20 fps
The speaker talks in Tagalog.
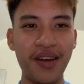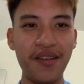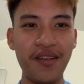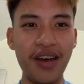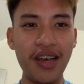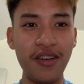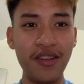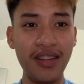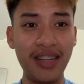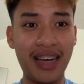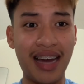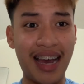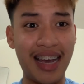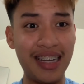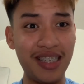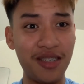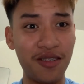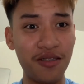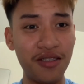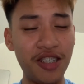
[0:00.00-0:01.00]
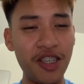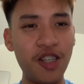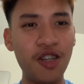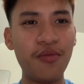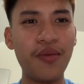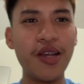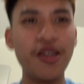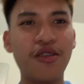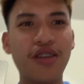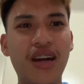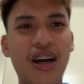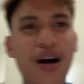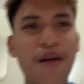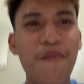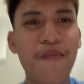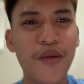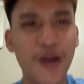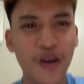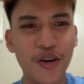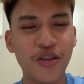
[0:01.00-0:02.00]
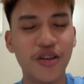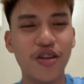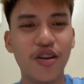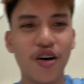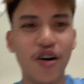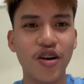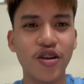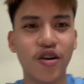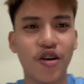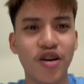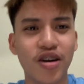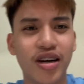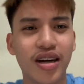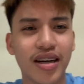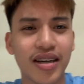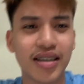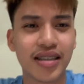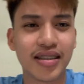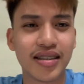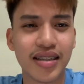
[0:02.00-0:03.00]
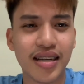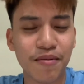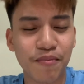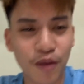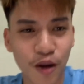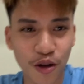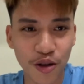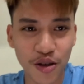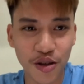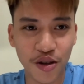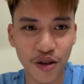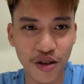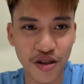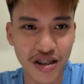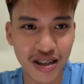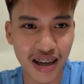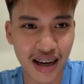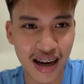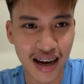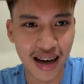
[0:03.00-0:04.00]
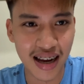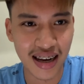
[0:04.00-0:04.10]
ayun guys, kung sino man yung nag-upload nun or nag-post nun sa